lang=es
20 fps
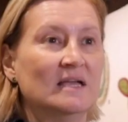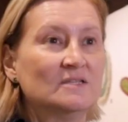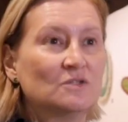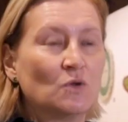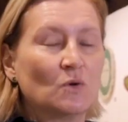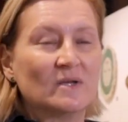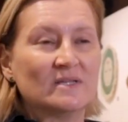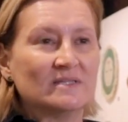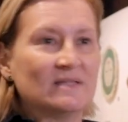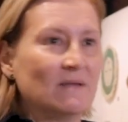
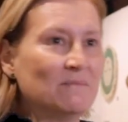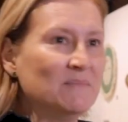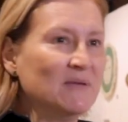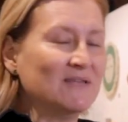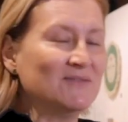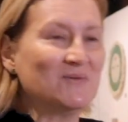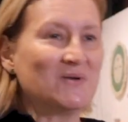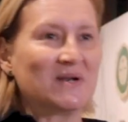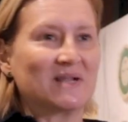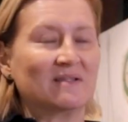Esto que
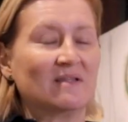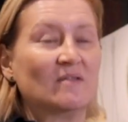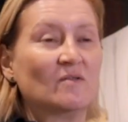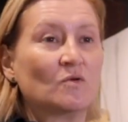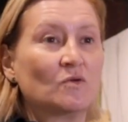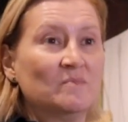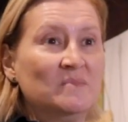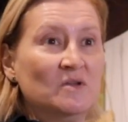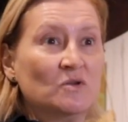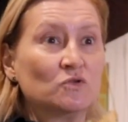están viendo
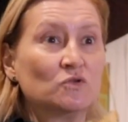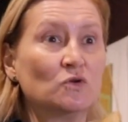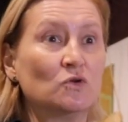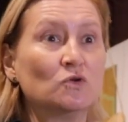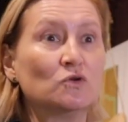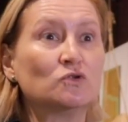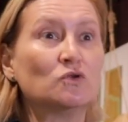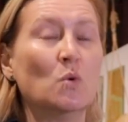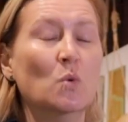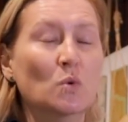alrededor mío
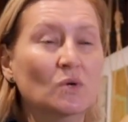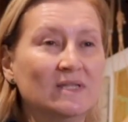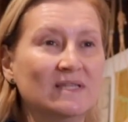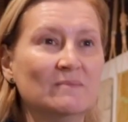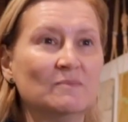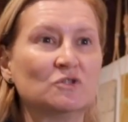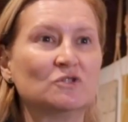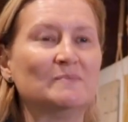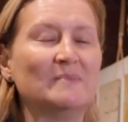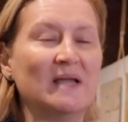son los
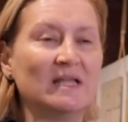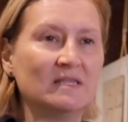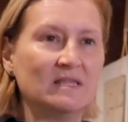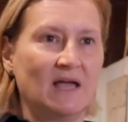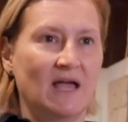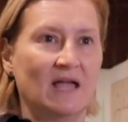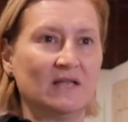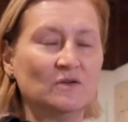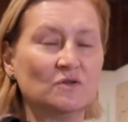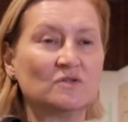últimos
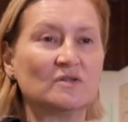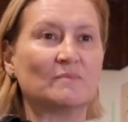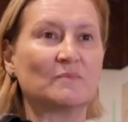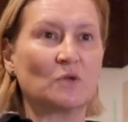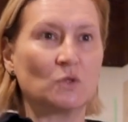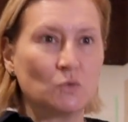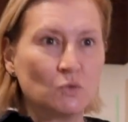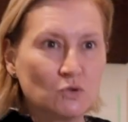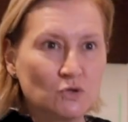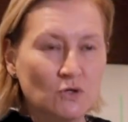20 años
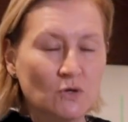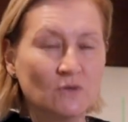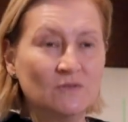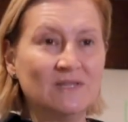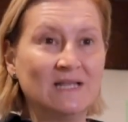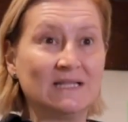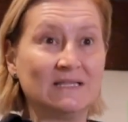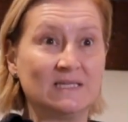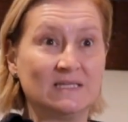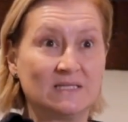de
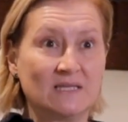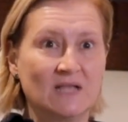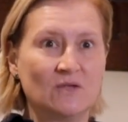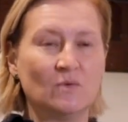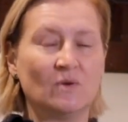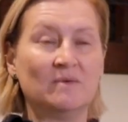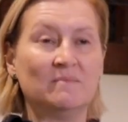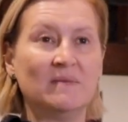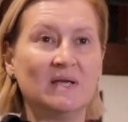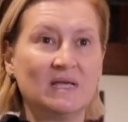producción del
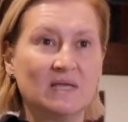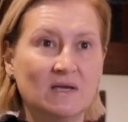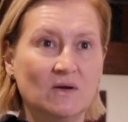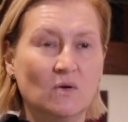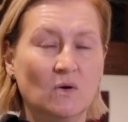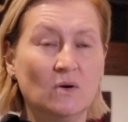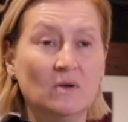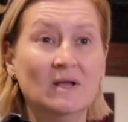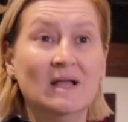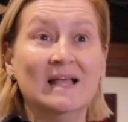diseño en
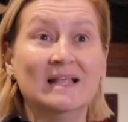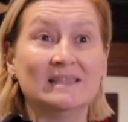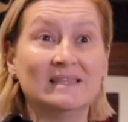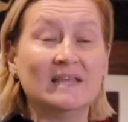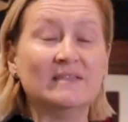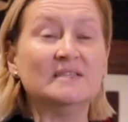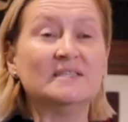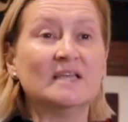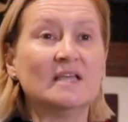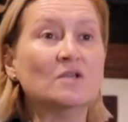México,
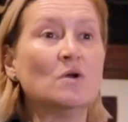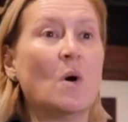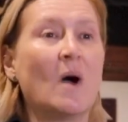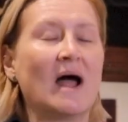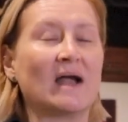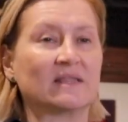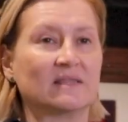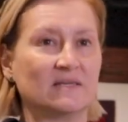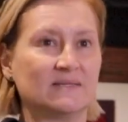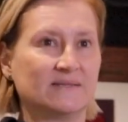de
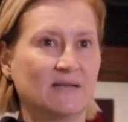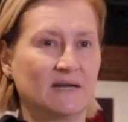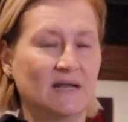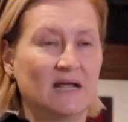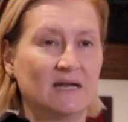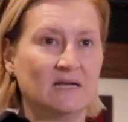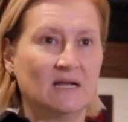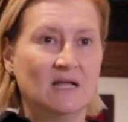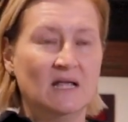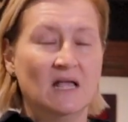diseño
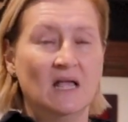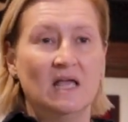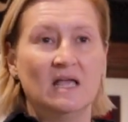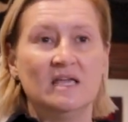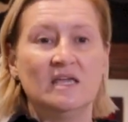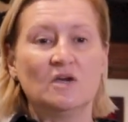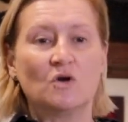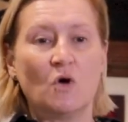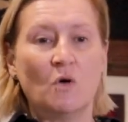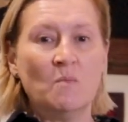artesanal,
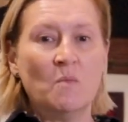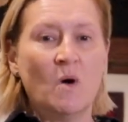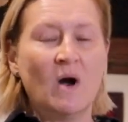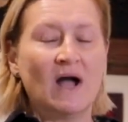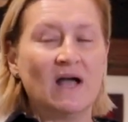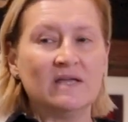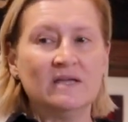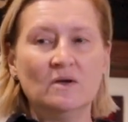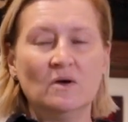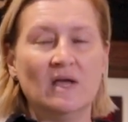y
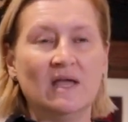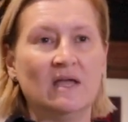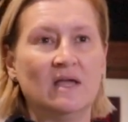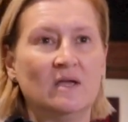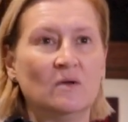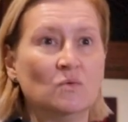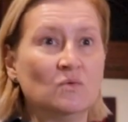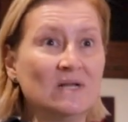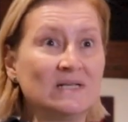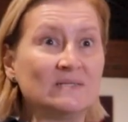cómo hay
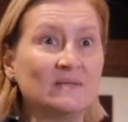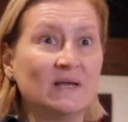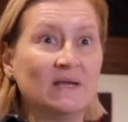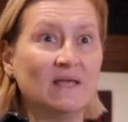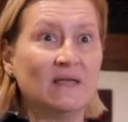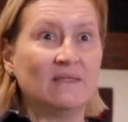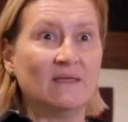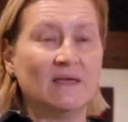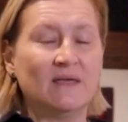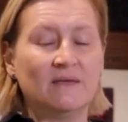eh, una
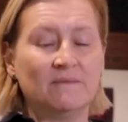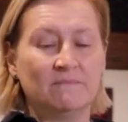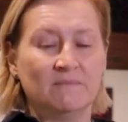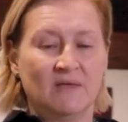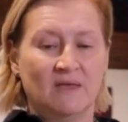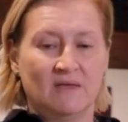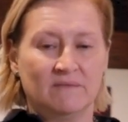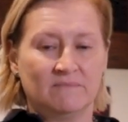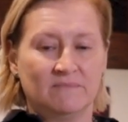serie de